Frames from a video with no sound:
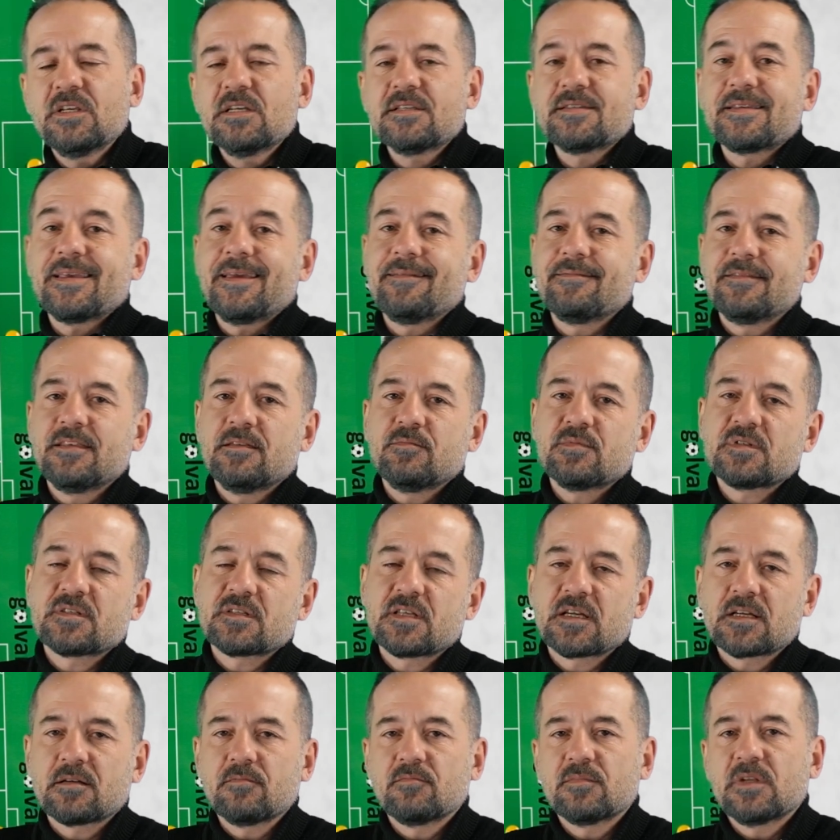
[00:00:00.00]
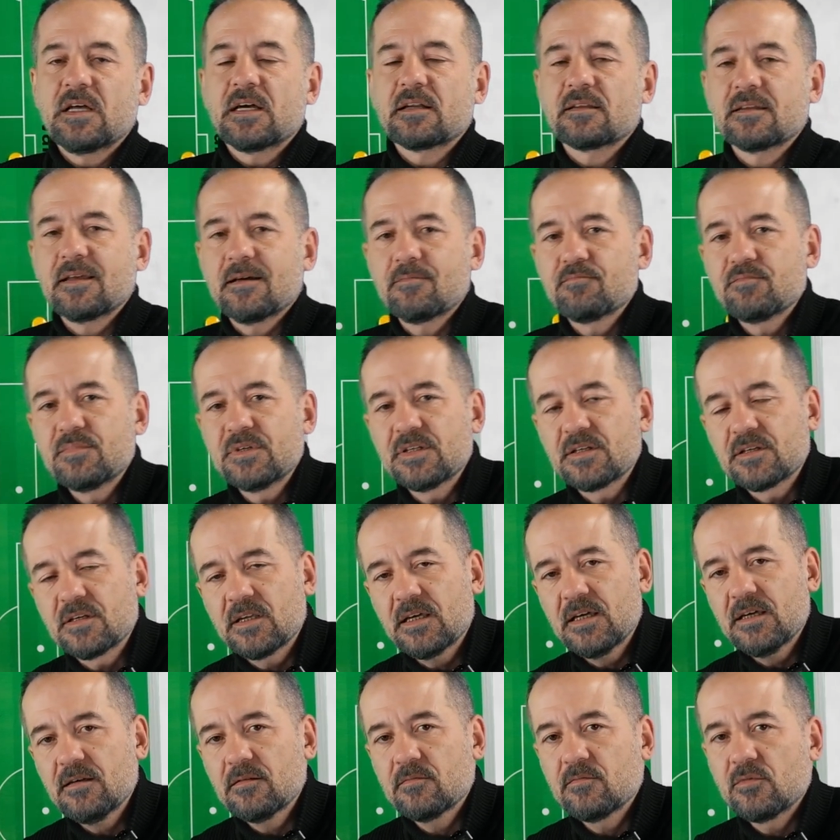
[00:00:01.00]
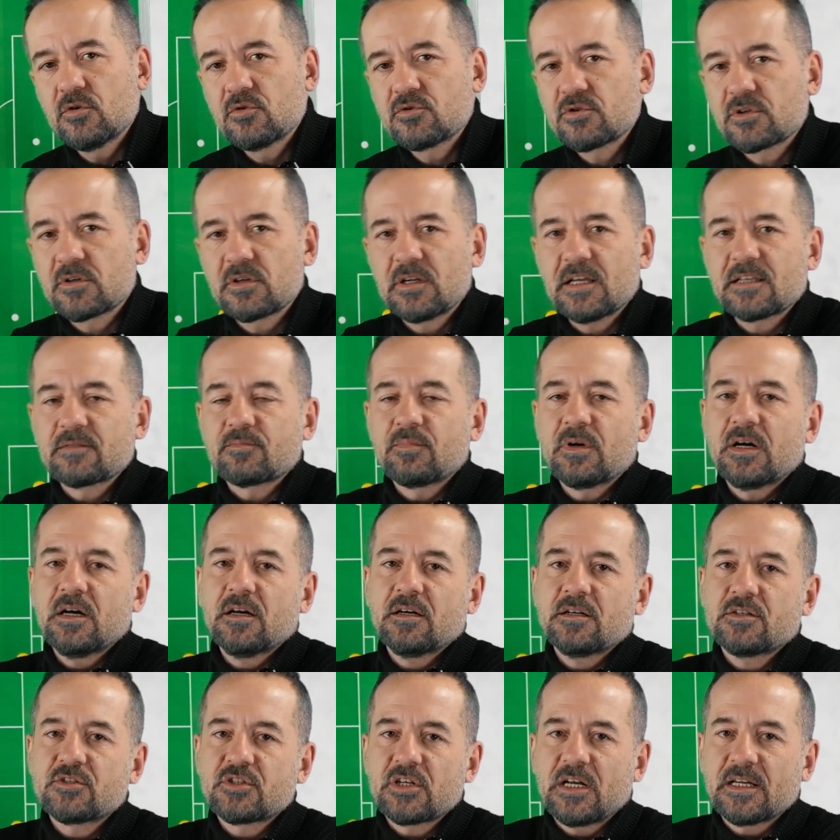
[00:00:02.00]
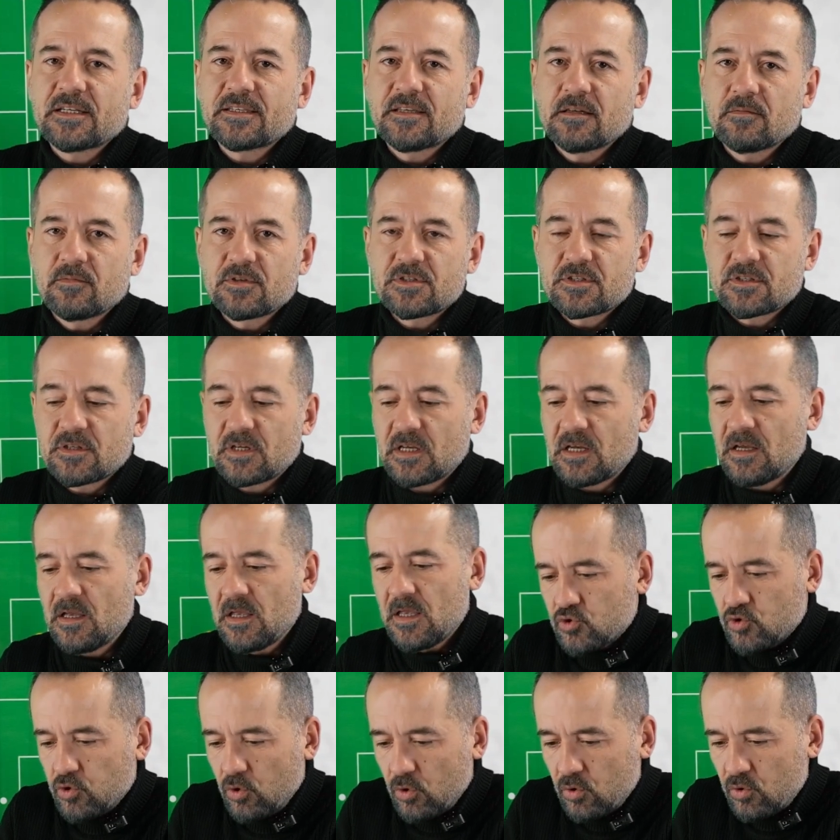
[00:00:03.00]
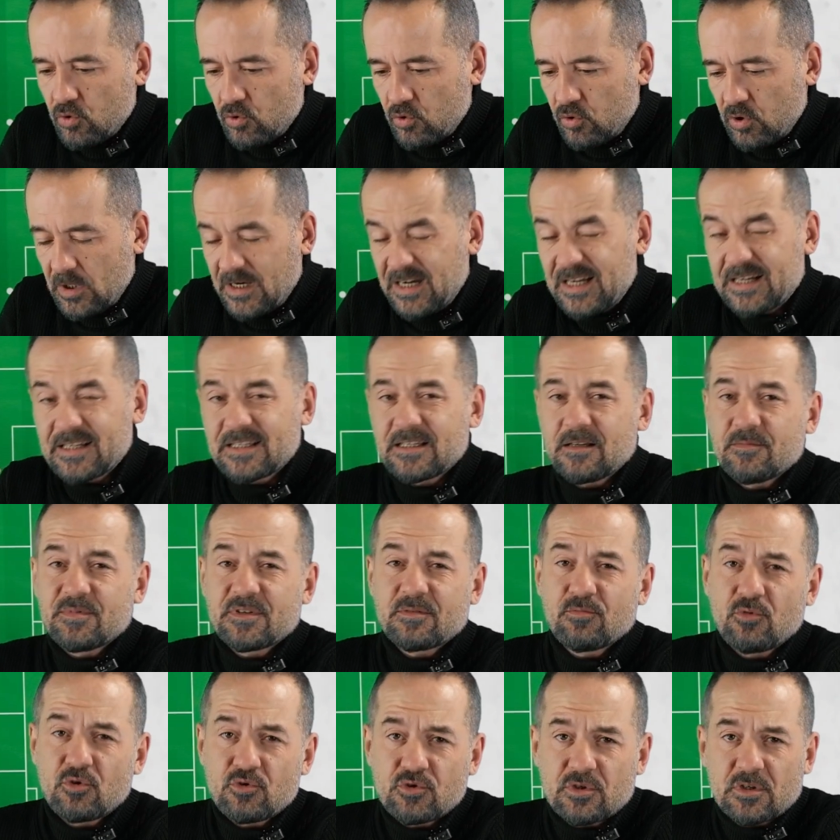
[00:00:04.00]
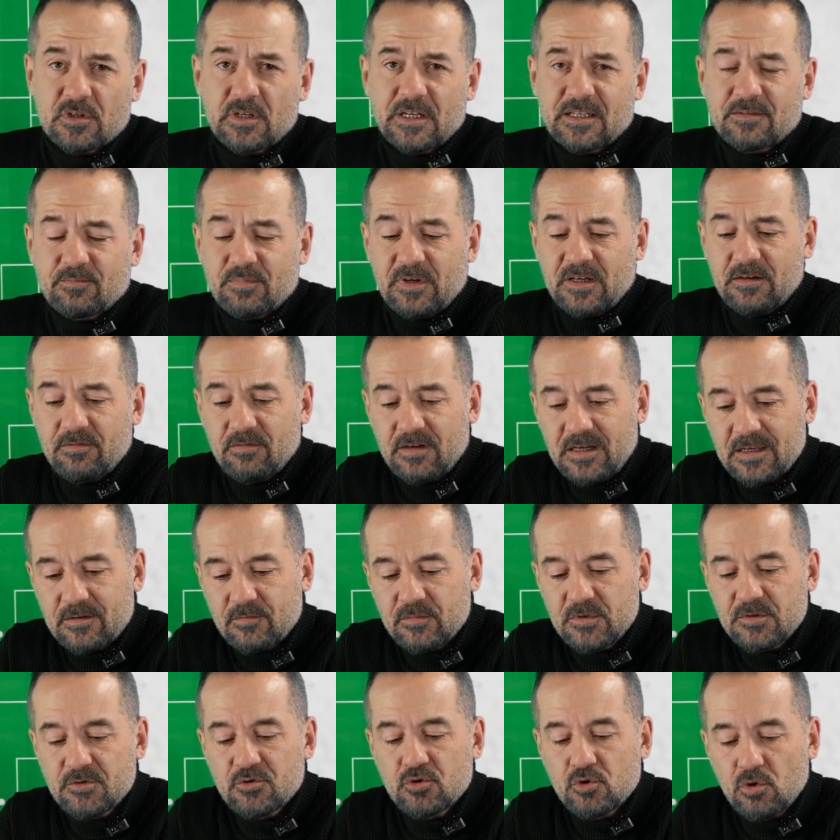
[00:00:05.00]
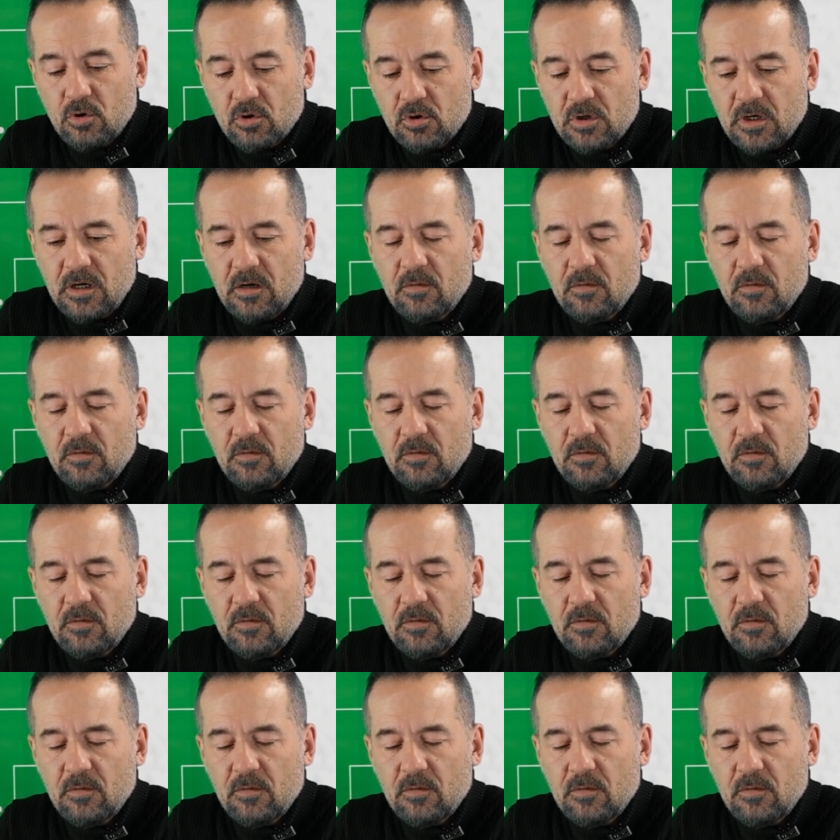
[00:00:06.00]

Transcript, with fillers: yine sevdiğimiz takımlardan birine Mönchengladbach Schalke maçına. Çok harika bir Mönchengladbach var mı? Yok